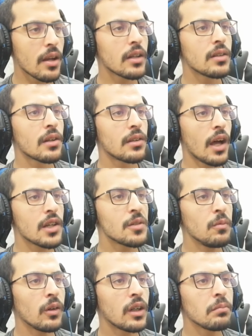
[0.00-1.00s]
هذا اللي قدرت
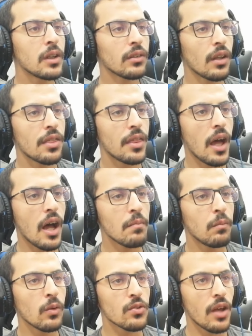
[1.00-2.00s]
اجمعه كم قطعه
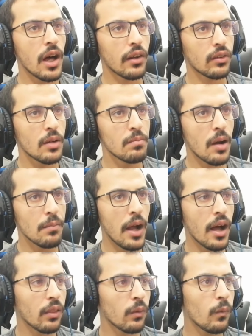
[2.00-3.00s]
ذهب وصهرتهم مع
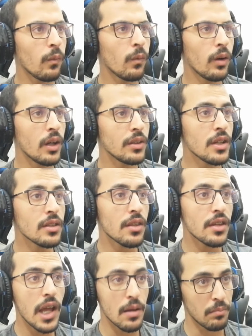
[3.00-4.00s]
بعض
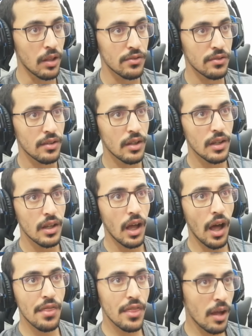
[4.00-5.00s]
وحديد اثنين بس
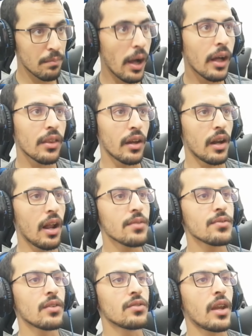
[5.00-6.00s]
الذهب اكثر
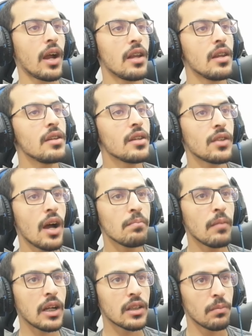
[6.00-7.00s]
حصلت صراحه لاني
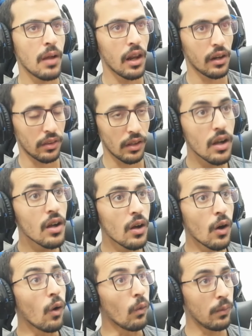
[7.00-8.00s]
تعمقت بالارض
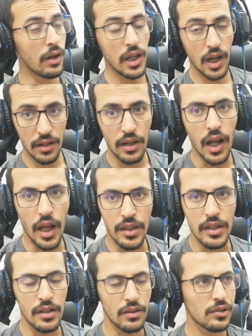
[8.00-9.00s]
وفعلا
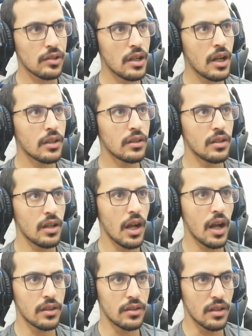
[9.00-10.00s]
هذه نصيحه
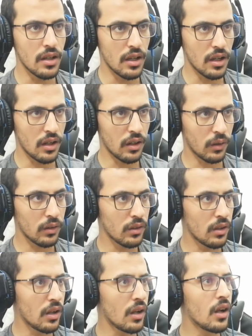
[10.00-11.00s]
احد آه،
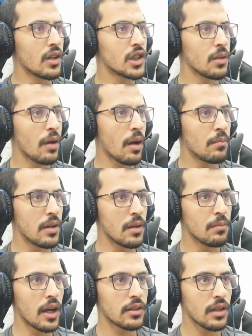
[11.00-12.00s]
آه، الشباب
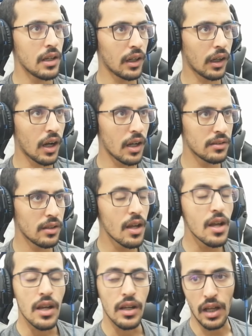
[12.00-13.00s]
اللي تعليقات
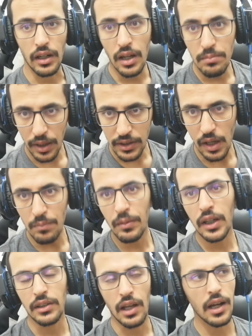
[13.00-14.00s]
قال كل ما
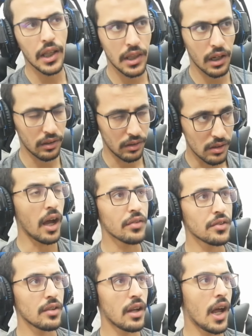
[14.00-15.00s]
تعمقت اكثر
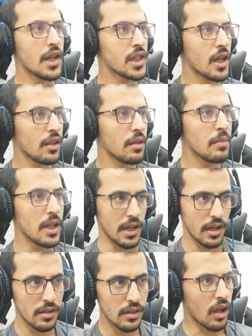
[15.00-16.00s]
تحصل اشياء
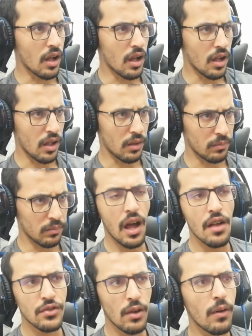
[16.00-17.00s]
ثمينه آه
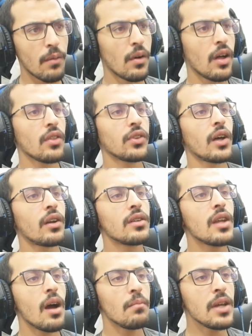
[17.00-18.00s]
للاسف بضطر
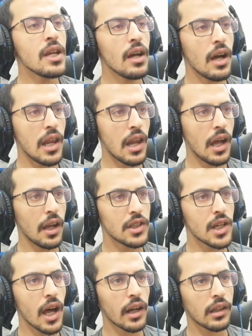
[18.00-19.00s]
اني ابيع
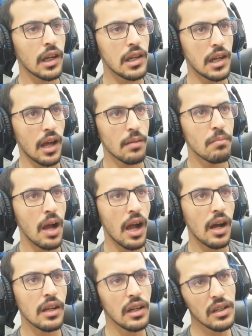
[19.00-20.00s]
الاحجار كلها
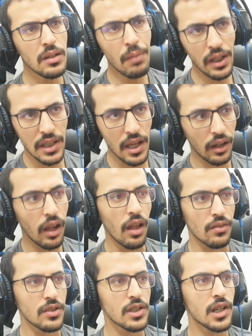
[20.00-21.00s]
معه لاني بعدين
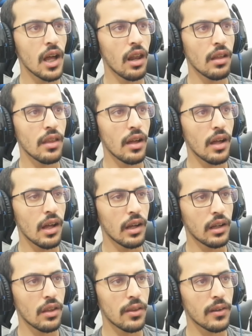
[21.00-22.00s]
خلاص ان شاء الله
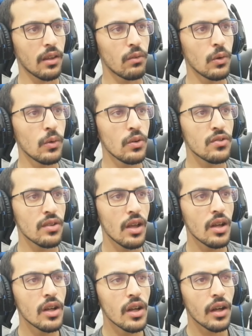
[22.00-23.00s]
اذا كثرت الفلوس
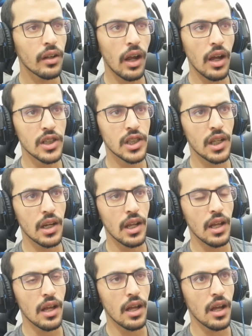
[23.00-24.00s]
راح
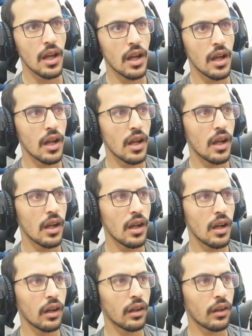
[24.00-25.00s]
اشتري
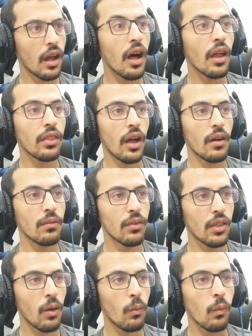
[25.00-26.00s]
آه، اغراض
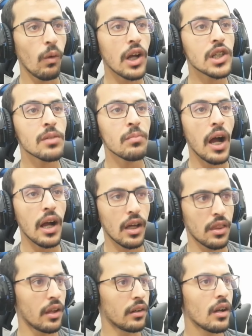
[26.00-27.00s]
افضل واجمع
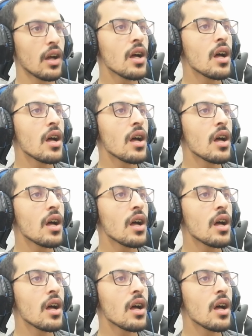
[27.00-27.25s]
اكثر